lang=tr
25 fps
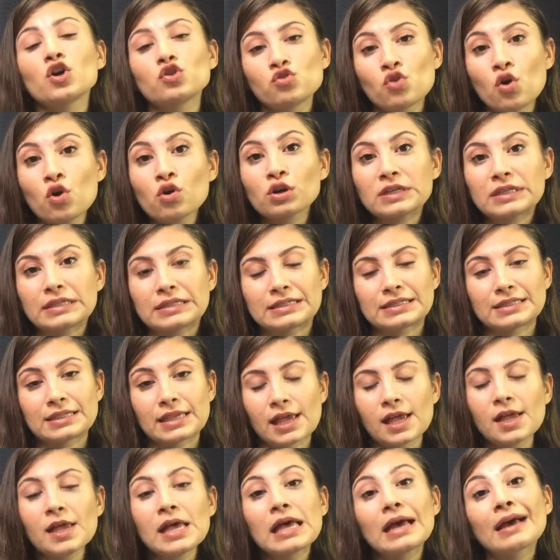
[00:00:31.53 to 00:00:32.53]
Rok
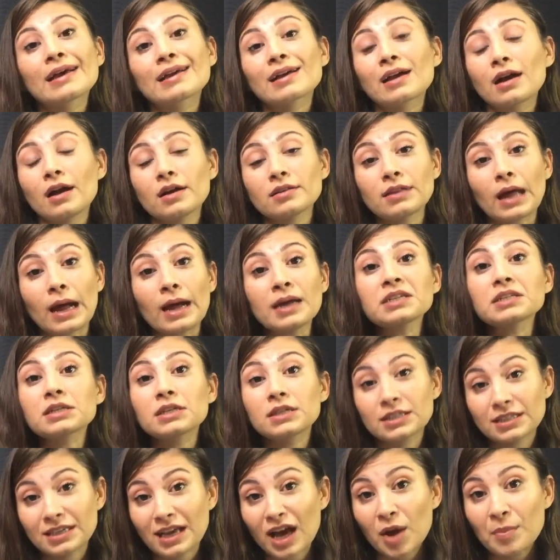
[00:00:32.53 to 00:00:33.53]
ise kader,
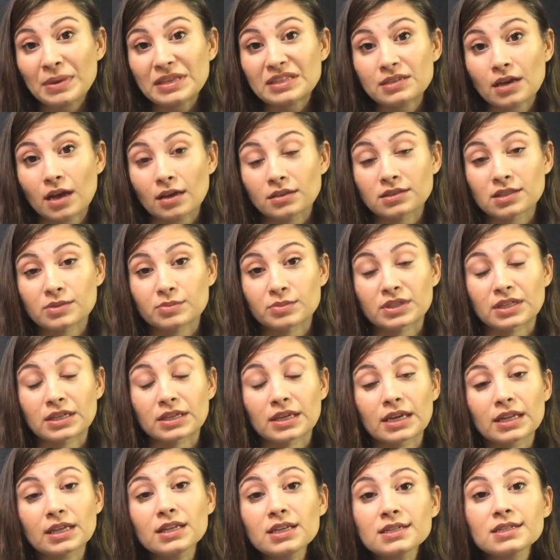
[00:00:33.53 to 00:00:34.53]
kıyamet anlamına
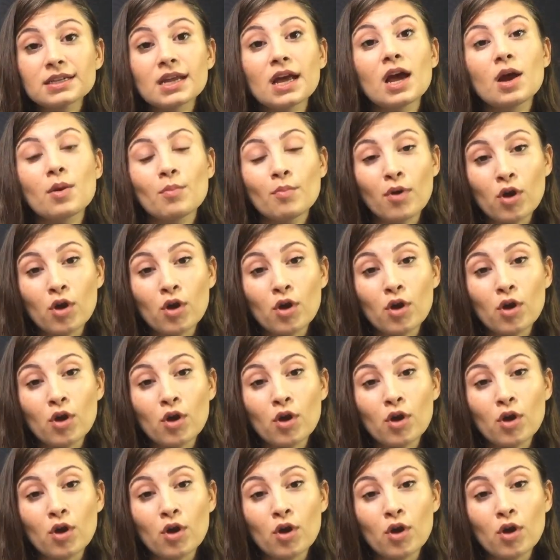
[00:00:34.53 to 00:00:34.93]
gelir.